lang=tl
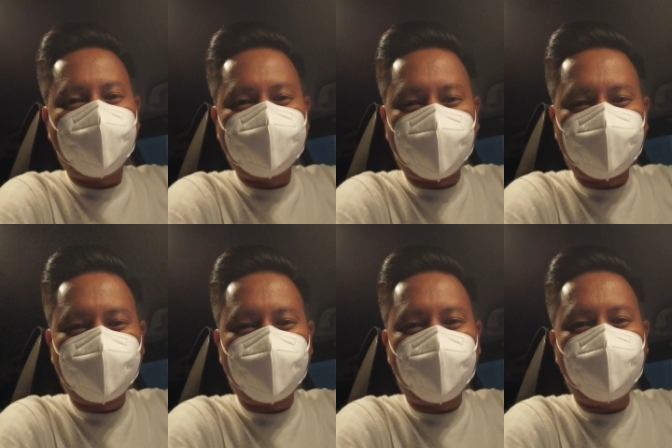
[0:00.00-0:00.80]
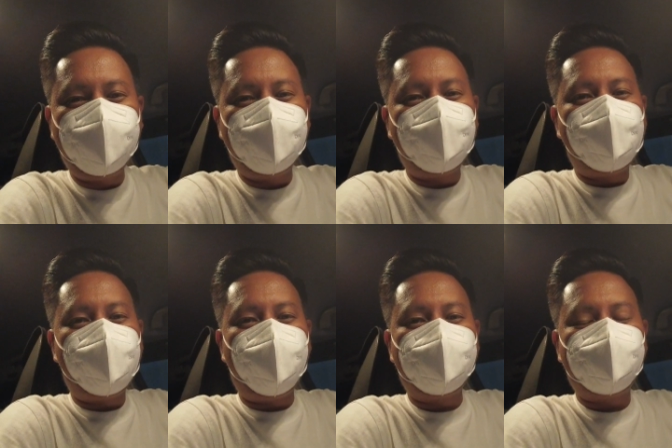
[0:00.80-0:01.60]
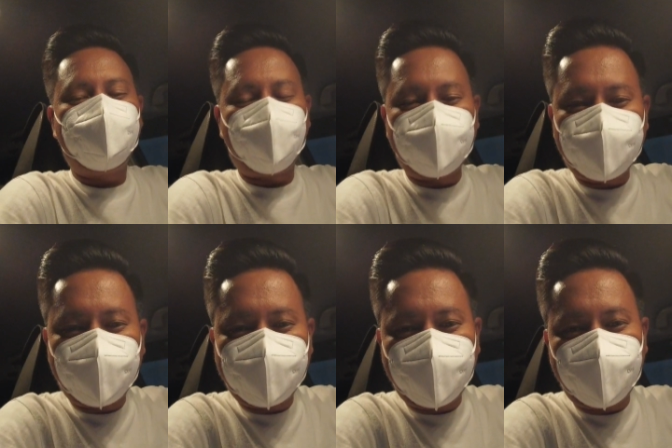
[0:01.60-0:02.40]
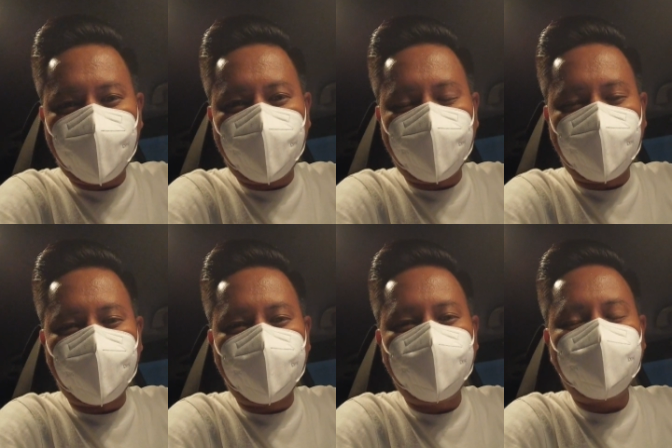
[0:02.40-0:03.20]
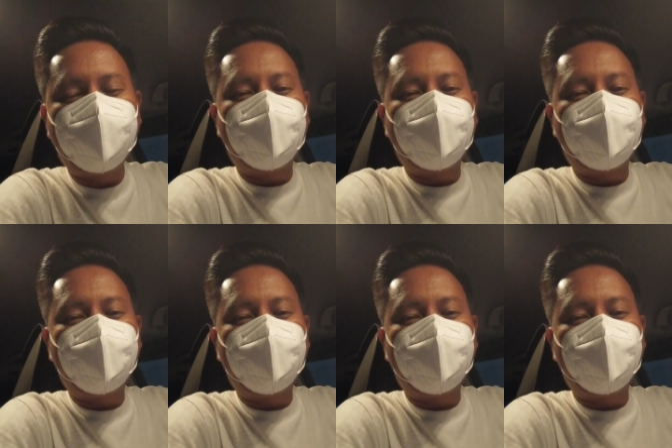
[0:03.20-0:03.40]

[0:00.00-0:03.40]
Saturday, it's 4.30 a.m.